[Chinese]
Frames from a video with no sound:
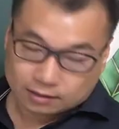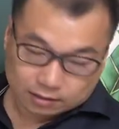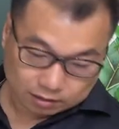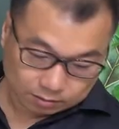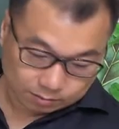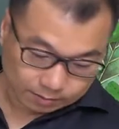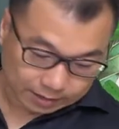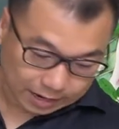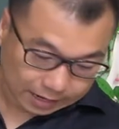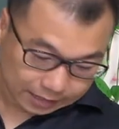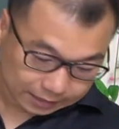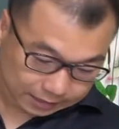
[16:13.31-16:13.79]

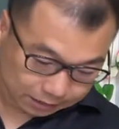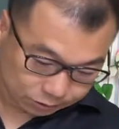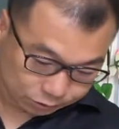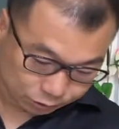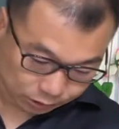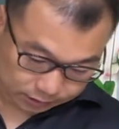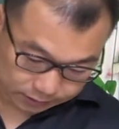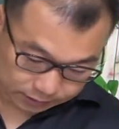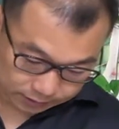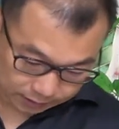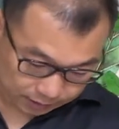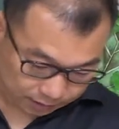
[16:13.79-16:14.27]
我们看一下
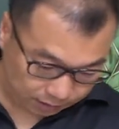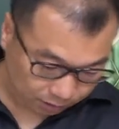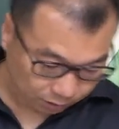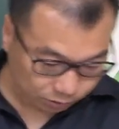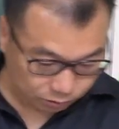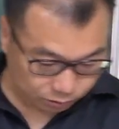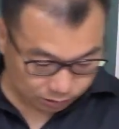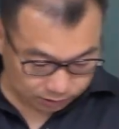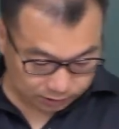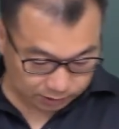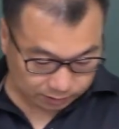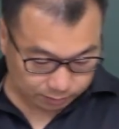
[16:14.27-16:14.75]
选择啊，因为
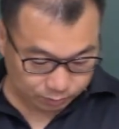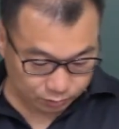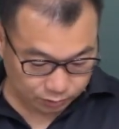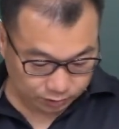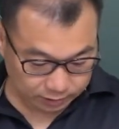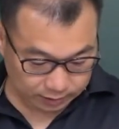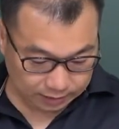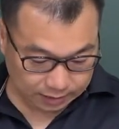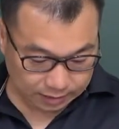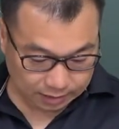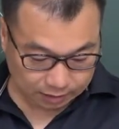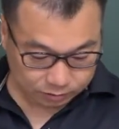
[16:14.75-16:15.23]
选择不
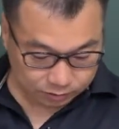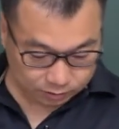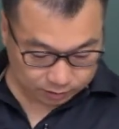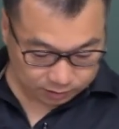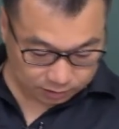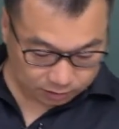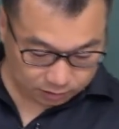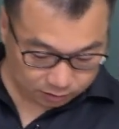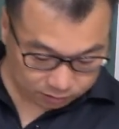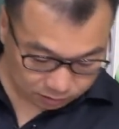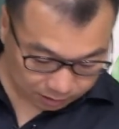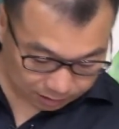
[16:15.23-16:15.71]
一定啊，选
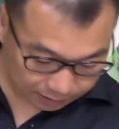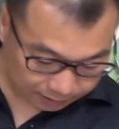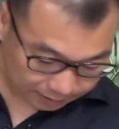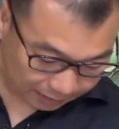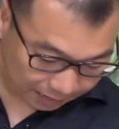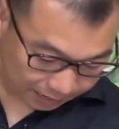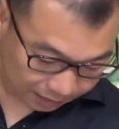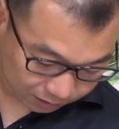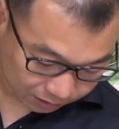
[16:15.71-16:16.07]
择有时候它答